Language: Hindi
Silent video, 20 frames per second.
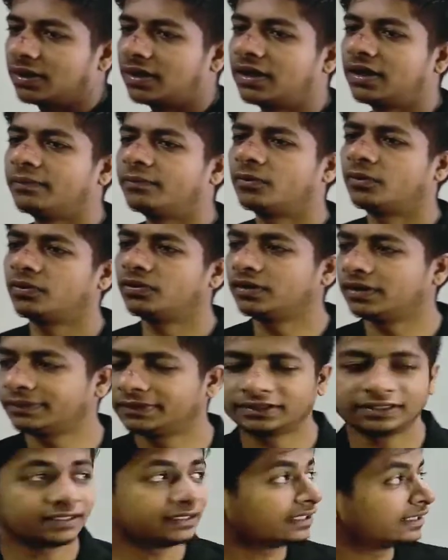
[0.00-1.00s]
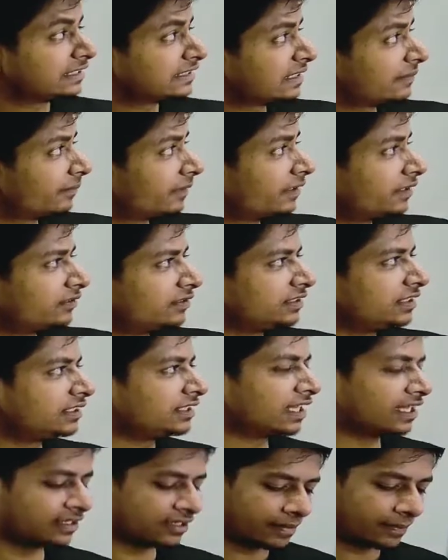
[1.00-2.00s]
हाँ बोलो एग्जाम्पल देना
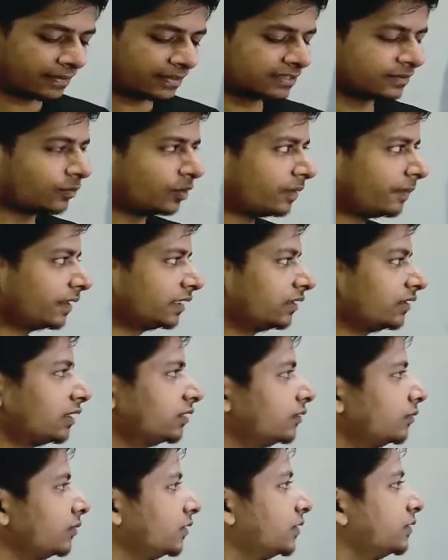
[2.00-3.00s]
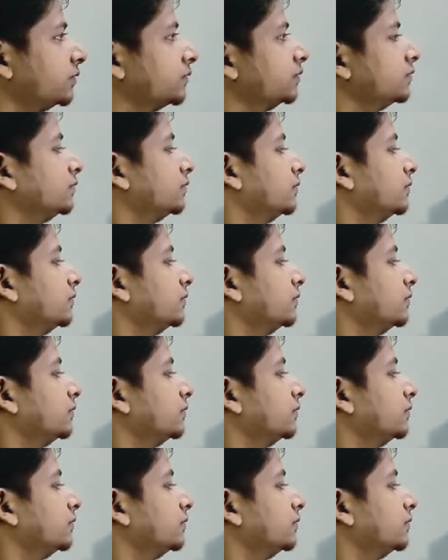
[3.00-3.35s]
चाहिए अपने से बोले पाता हो क्या तुम लोग